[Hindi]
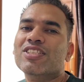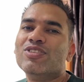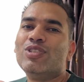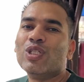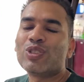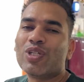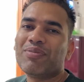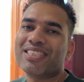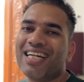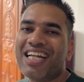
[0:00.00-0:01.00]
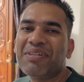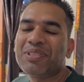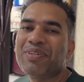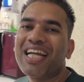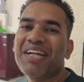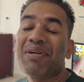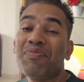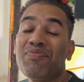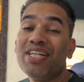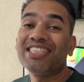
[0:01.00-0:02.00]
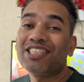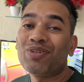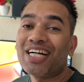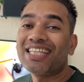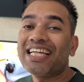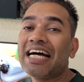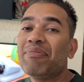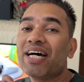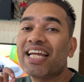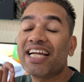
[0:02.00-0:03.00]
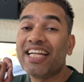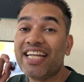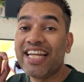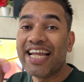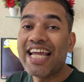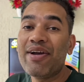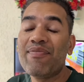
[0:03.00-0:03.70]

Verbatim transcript: दोस्तों नमस्कार आप सभी का एक बार फिर से स्वागत है हमारे एक नए